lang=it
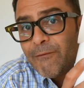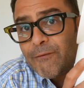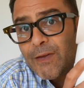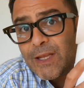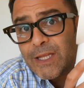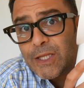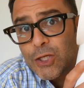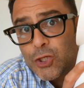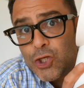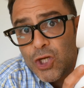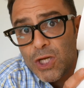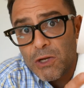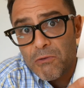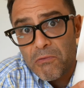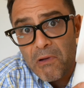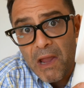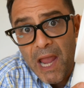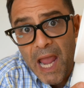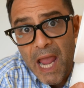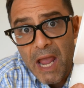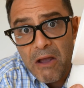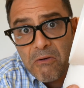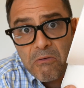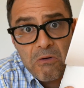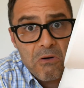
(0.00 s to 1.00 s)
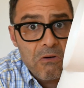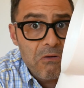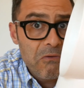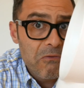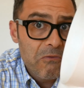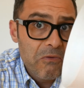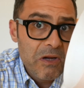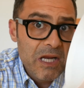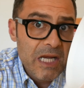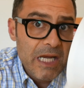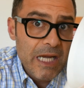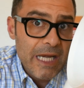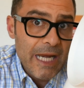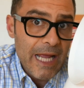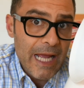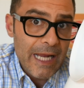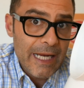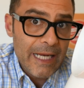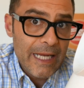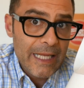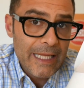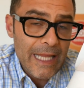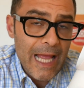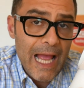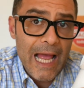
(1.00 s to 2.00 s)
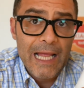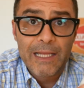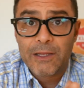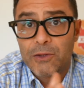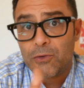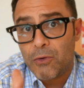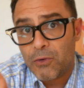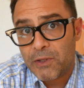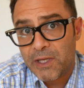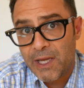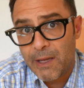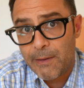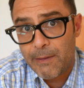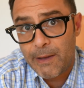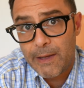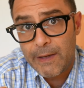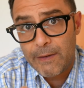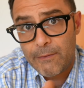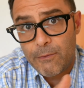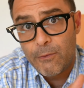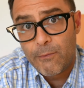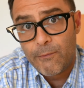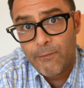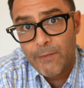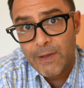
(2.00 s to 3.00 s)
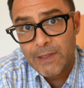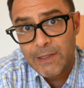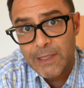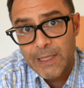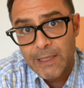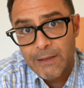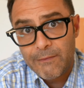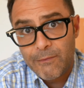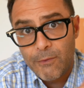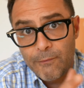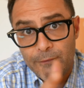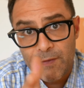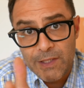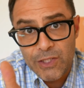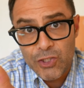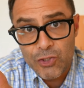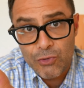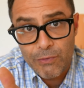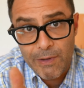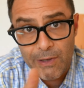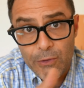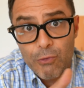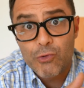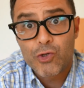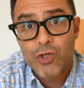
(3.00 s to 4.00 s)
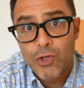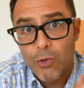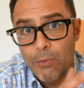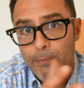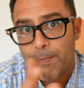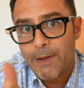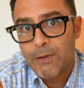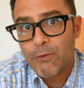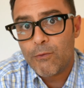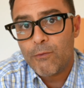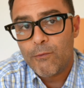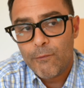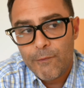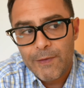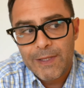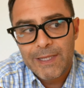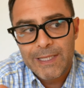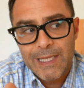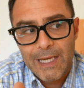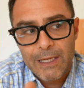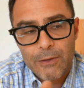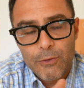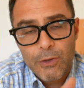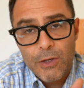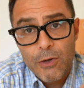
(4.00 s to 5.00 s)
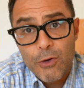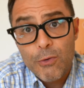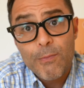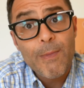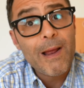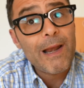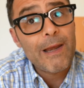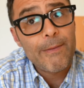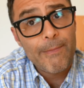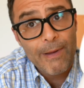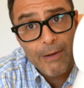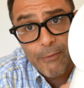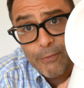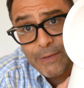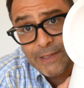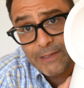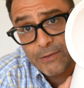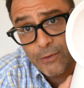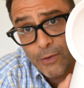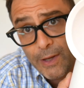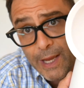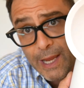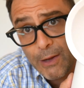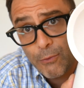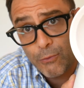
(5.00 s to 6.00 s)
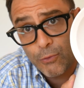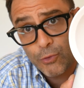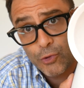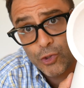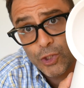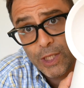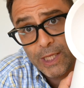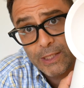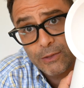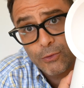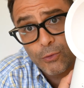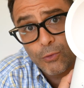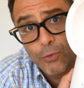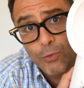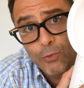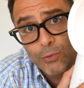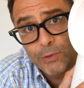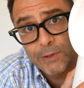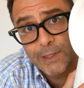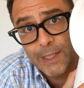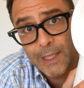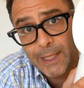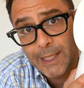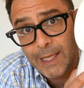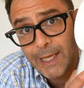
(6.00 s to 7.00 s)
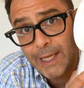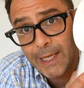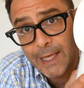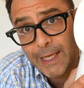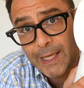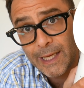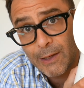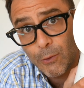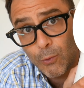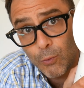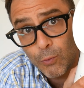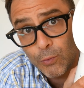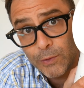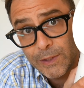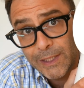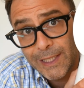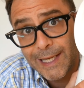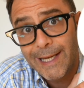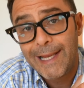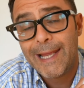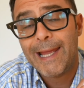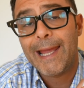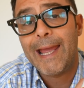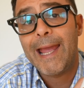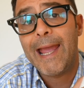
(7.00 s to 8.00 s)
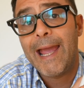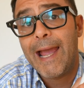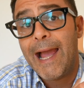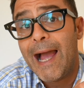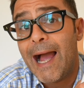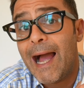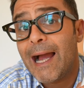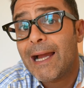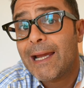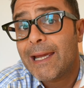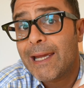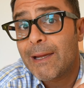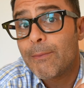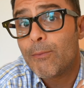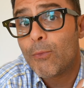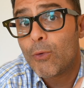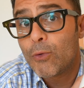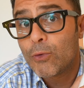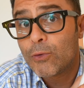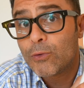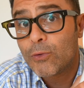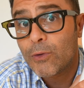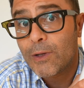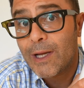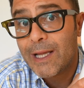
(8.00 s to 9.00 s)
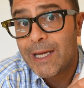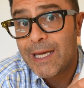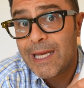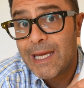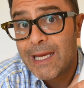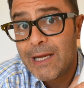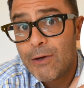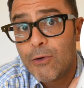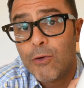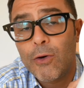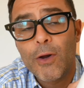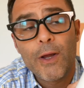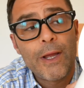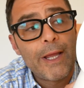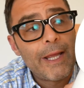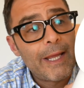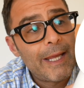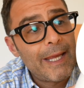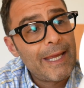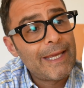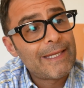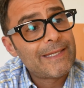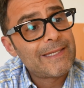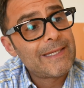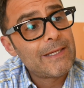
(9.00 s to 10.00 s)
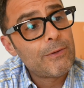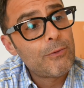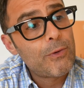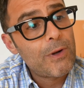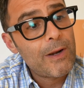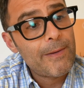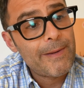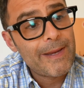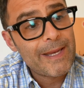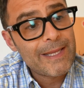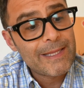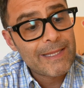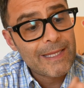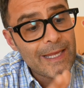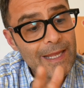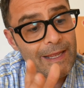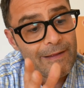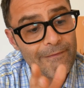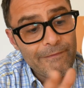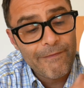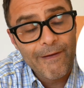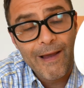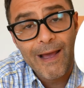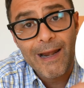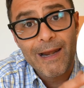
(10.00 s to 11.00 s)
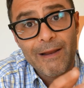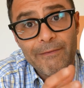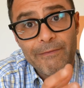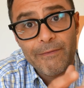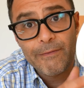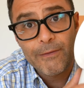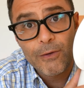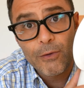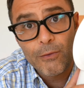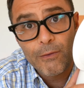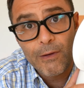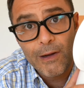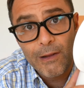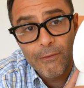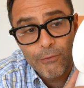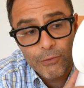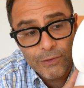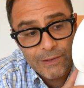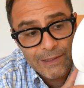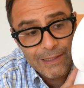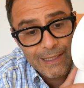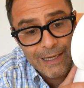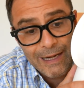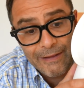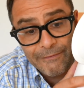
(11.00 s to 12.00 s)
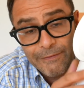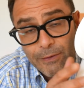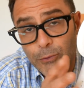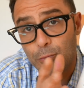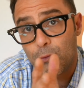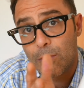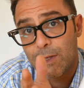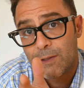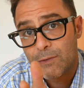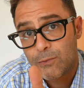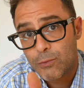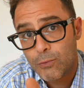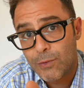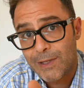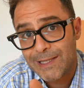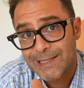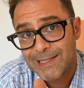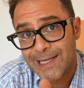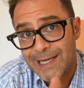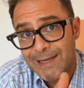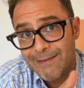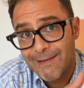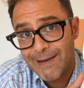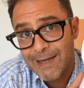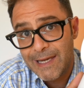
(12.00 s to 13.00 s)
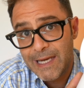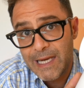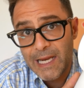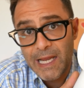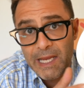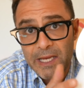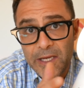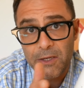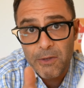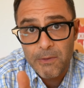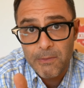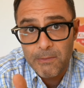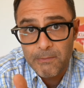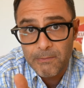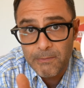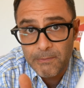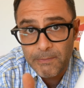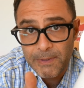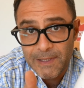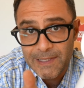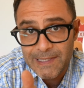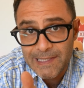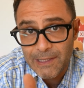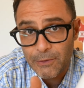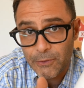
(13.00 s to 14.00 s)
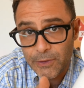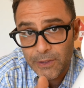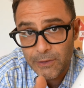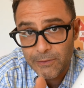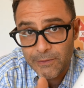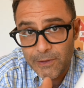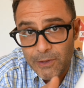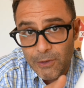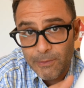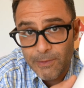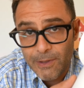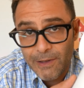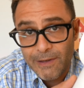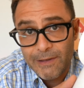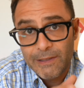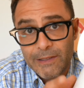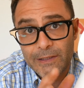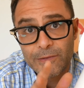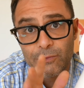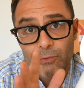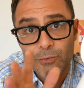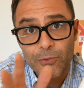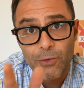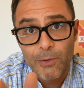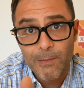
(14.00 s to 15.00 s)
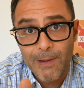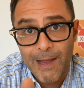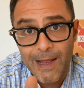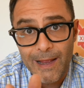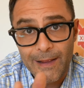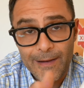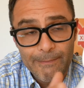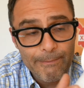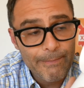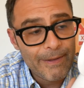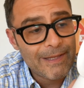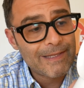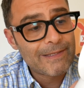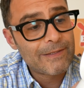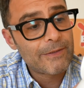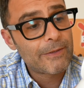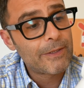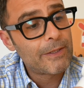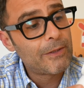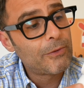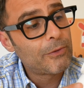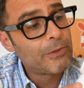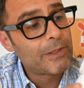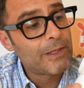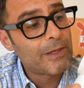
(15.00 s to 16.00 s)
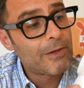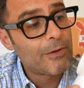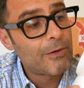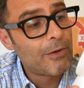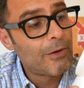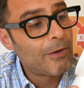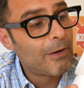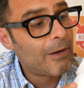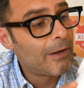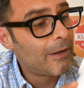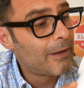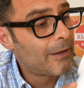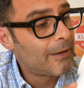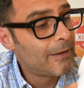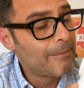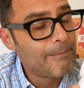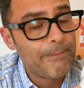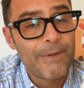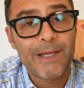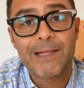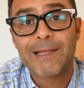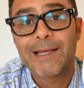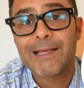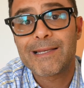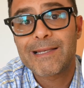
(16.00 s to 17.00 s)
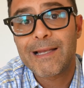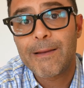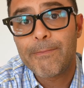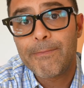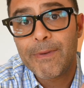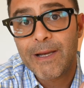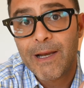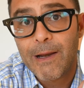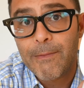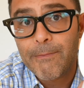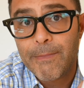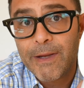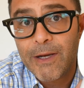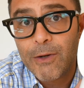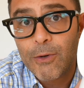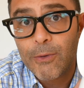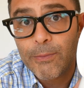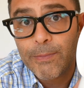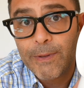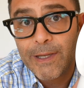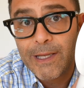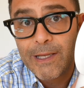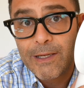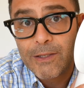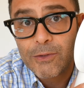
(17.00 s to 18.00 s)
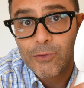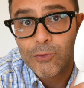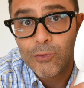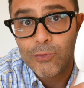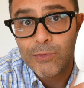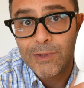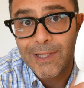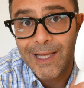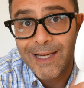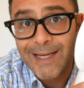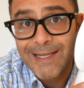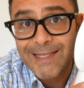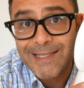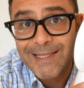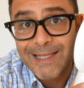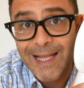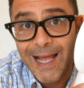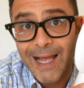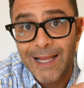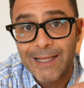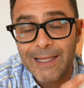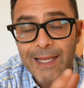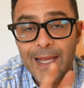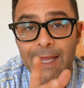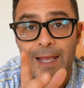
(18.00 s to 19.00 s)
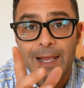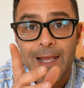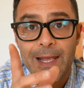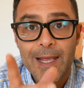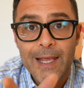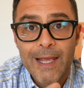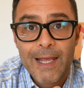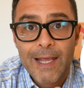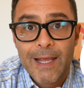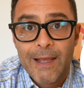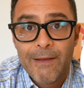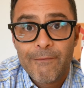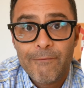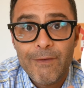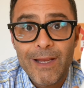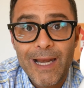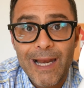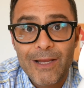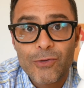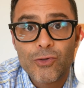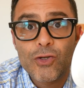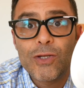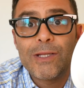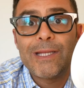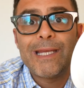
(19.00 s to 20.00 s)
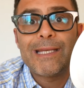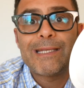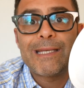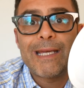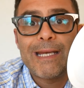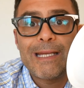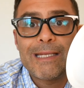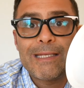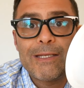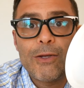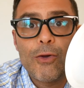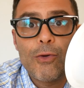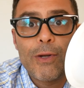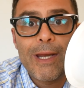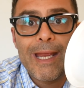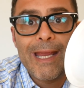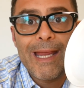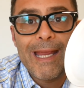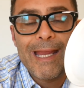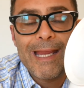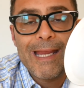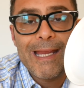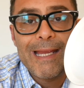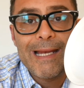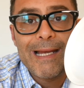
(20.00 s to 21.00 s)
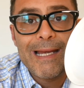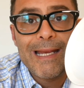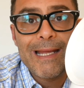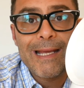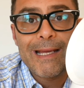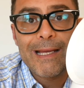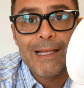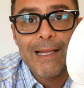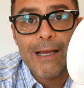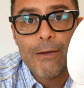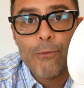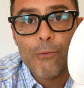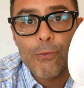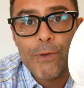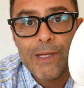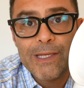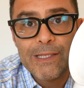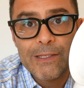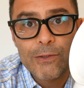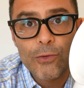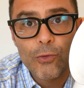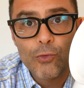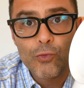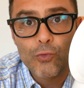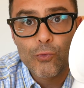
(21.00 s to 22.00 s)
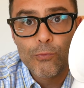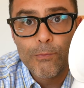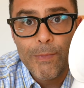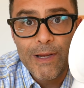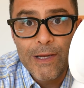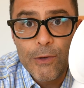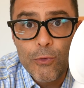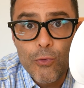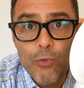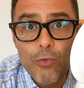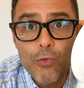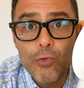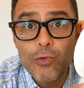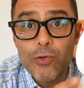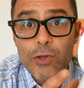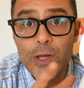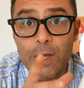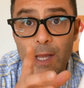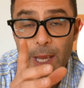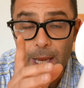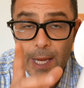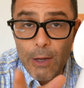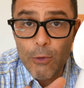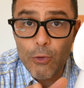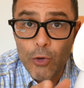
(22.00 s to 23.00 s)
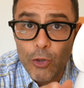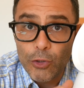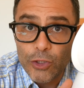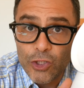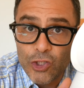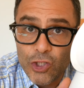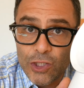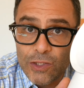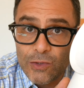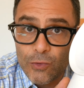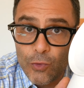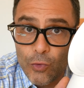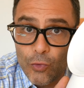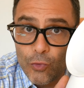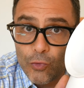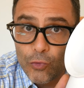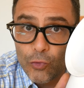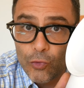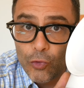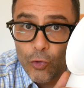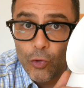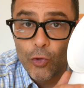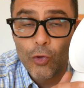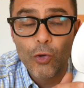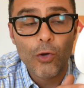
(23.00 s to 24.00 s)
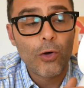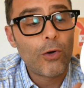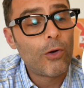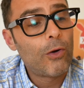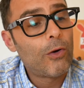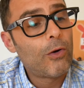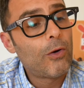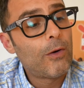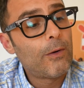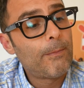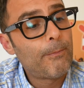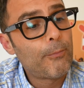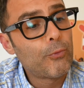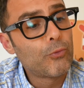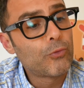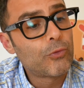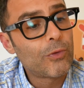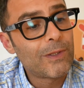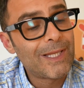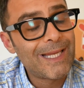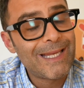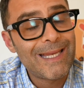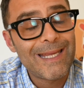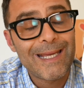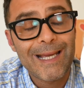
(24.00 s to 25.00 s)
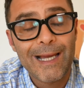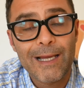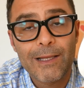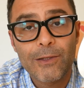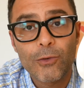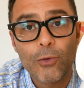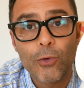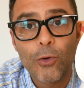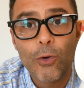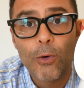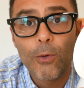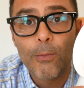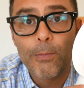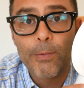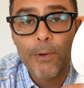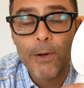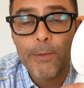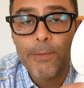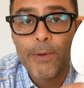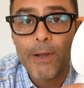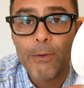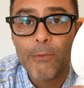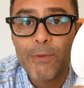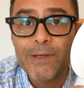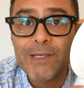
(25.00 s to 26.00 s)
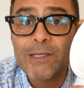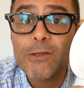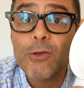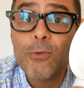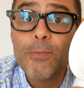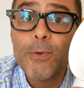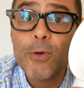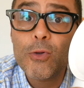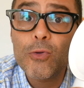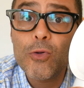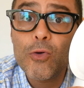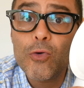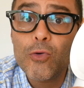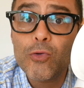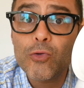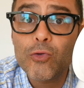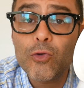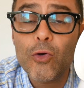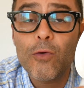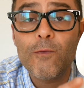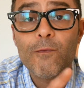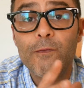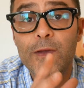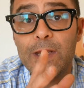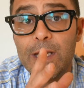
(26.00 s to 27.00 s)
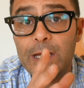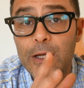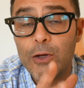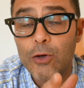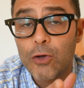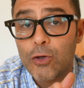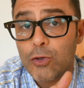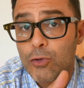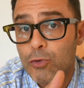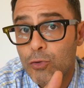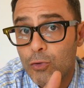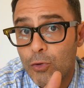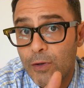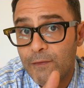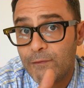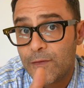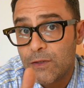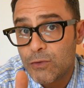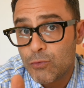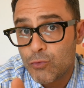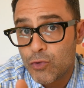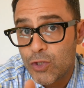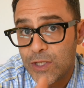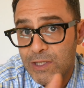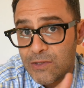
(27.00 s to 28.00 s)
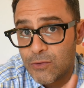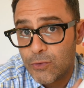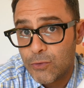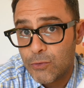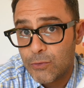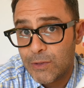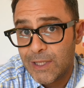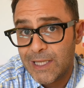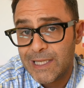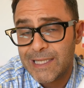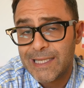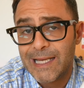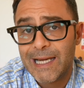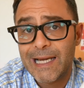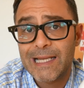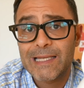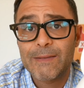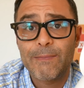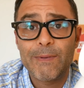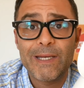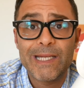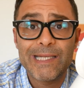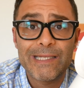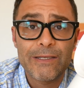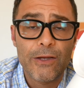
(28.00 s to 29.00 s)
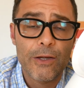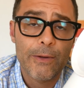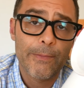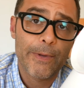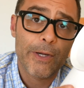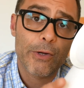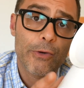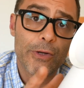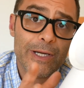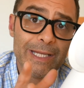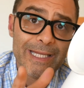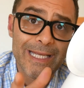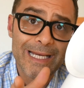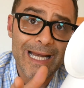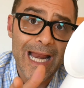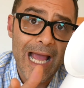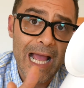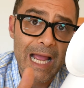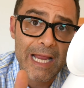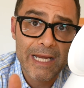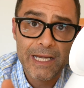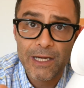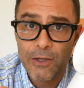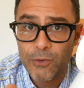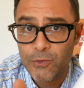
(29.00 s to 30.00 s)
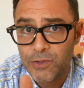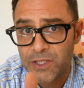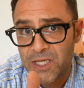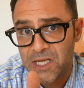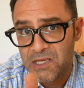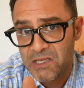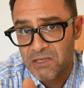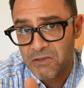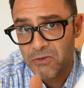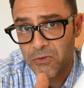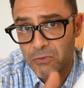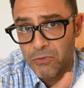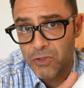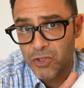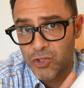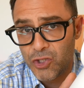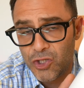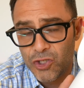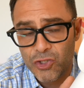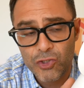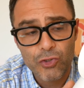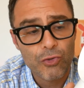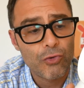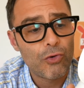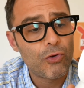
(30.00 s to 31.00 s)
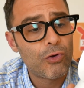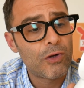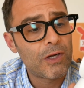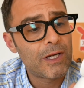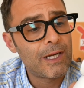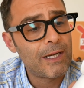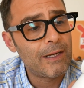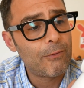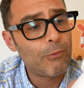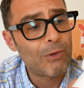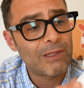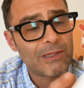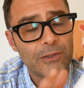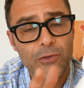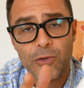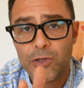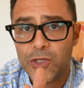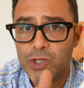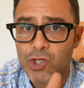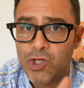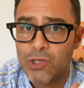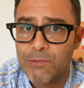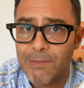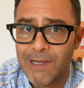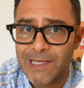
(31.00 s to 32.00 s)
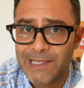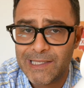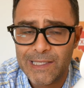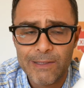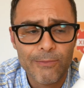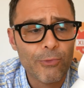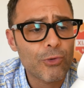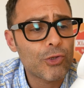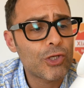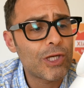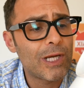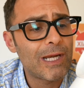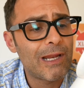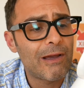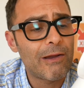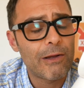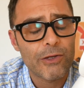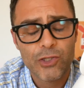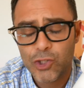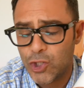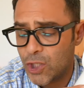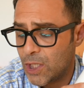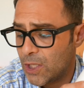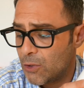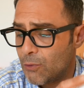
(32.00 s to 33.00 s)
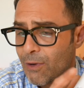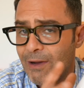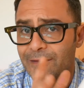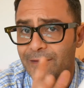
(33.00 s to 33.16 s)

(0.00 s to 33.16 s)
25 euro, quindi neanche tanto, ok, con, 20, con 25 euro ci comprate un ventilatore normale, ma questo è un oggetto oltre che utile, è anche molto carino e sicuramente fa la, la, vostra, la figura sulla scrivania, io pensavo di doverlo provare da solo, ma penso che lo terrò uh, in pianta stabile almeno per tutta l'estate vi lascio in descrizione il link d'acquisto su Bengood e un codice sconto appunto dedicato proprio a questo prodotto. Vi ricordo e vi suggerisco di utilizzare la spedizione Priority Line così in 12 giorni, 14 massimo ce lo, ce lo